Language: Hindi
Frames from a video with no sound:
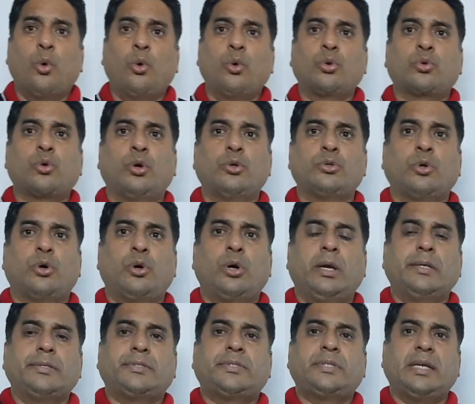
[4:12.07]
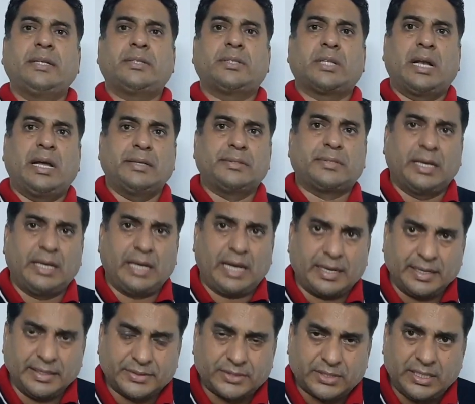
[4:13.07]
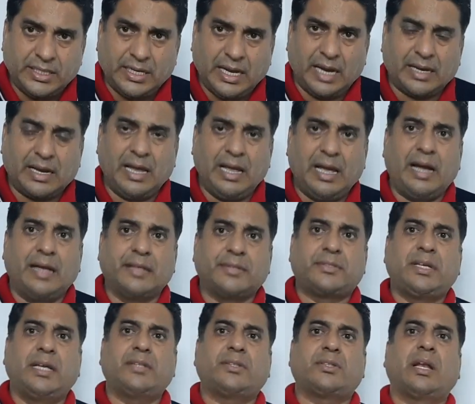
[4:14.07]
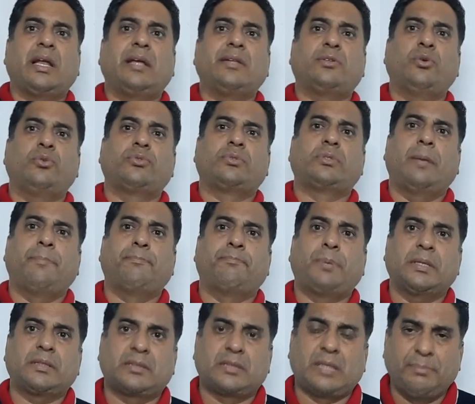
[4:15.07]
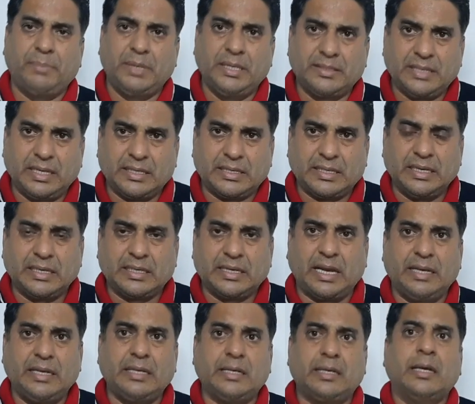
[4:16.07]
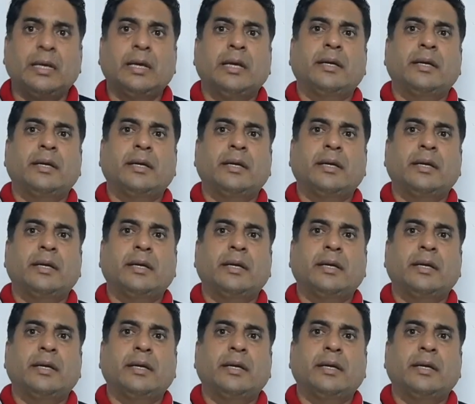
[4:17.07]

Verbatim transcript: उनको जो है जिस तरह से अरेस्ट किया गया जिस तरह से उनसे बदतमीज़ी की गई